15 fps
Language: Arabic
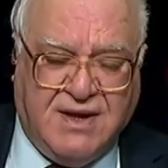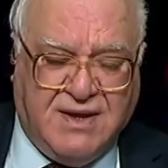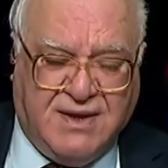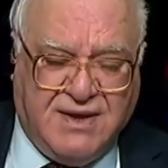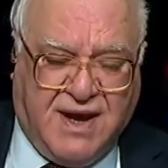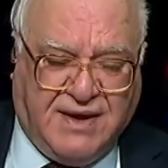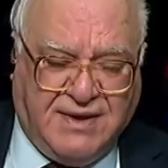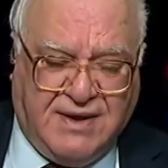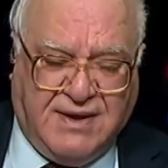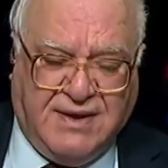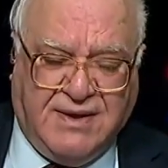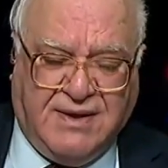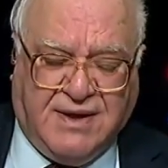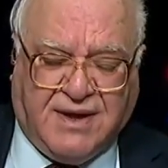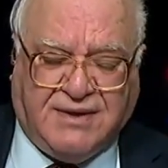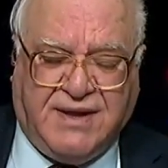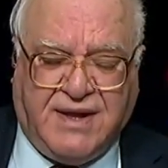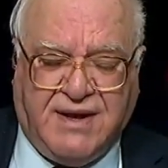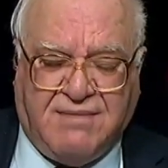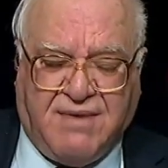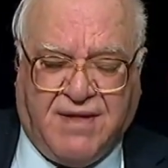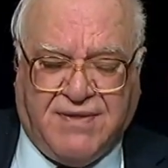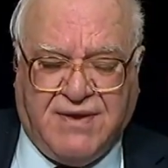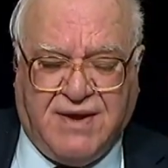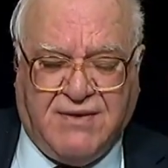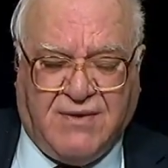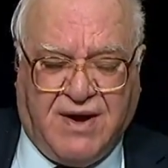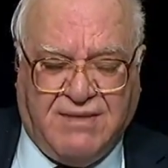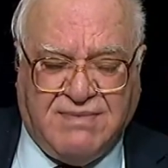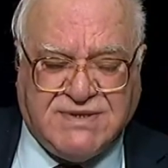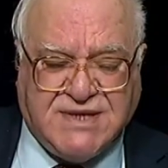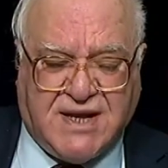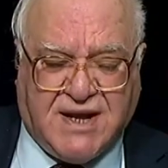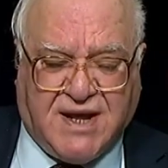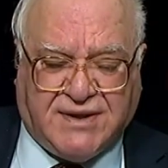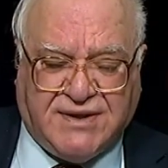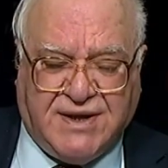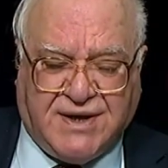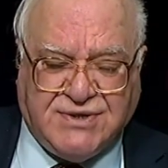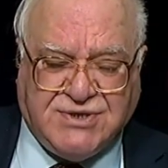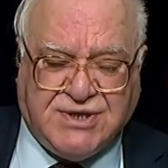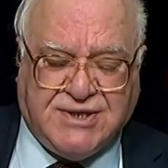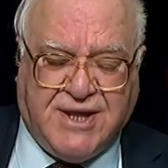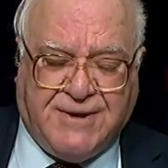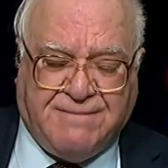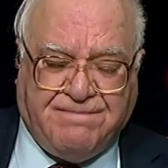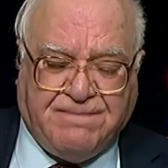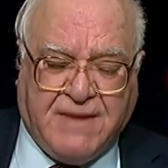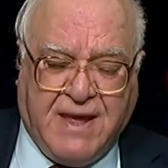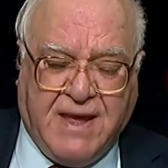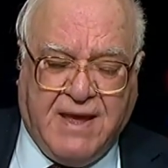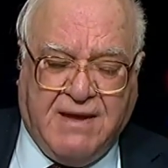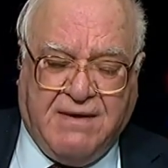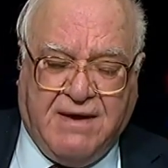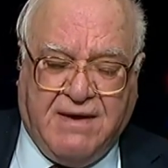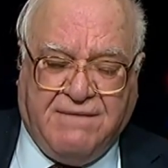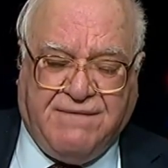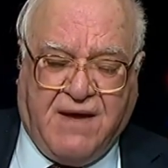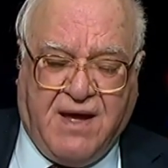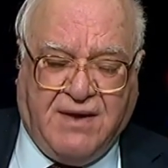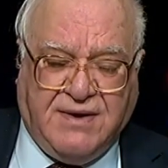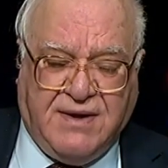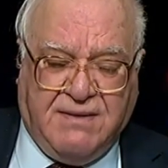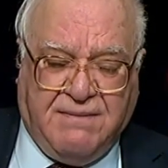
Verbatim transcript: يعني العقدين الماضيين وهي مسألة خطيرة جدا آه، فأني